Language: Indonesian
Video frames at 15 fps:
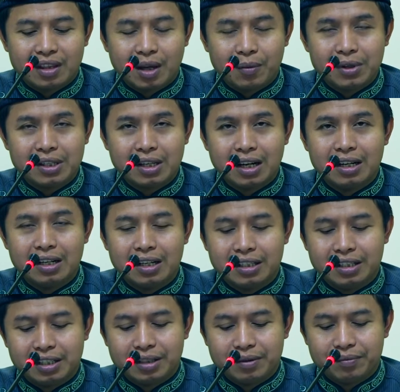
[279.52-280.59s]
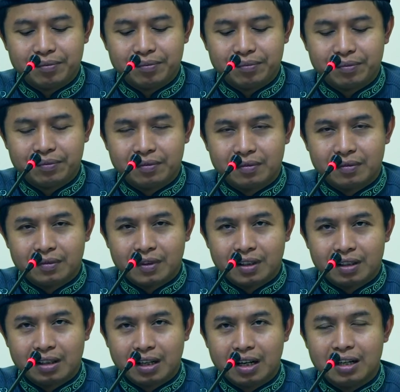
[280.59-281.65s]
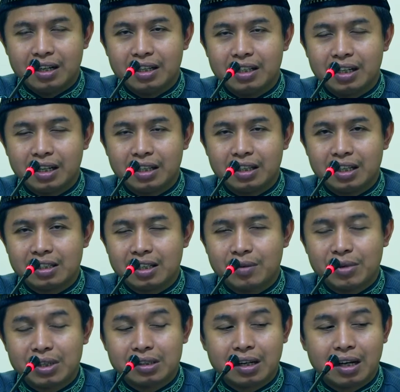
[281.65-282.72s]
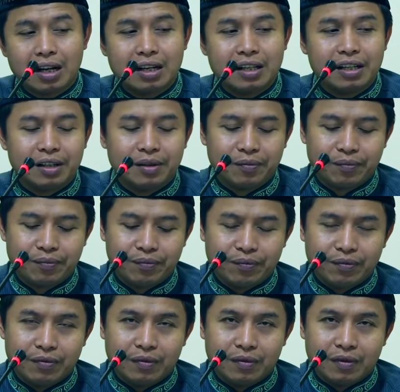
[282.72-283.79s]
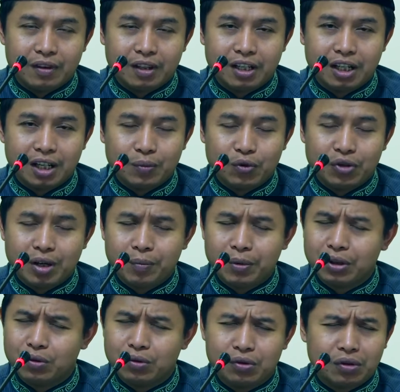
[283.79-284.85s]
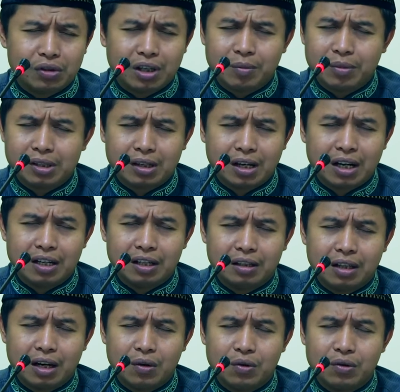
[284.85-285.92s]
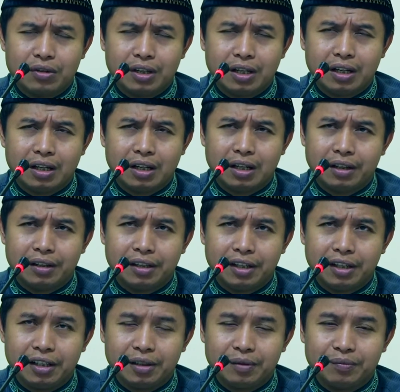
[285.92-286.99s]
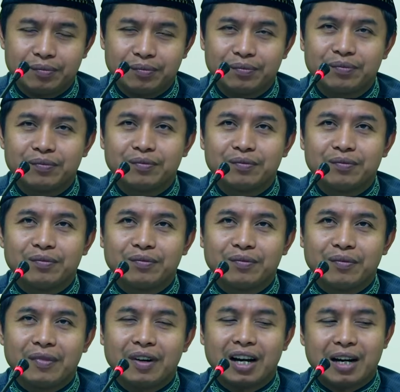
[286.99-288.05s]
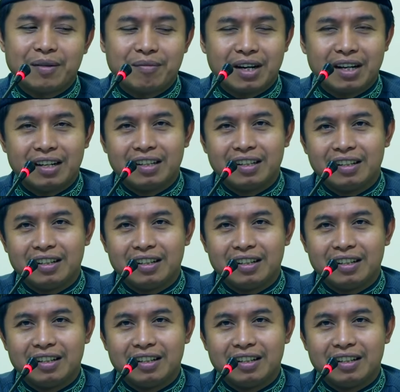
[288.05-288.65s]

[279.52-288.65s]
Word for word: Tapi seandainya seandainya kita sama sekali tidak punya petunjuk sama sekali tahunya hanya nama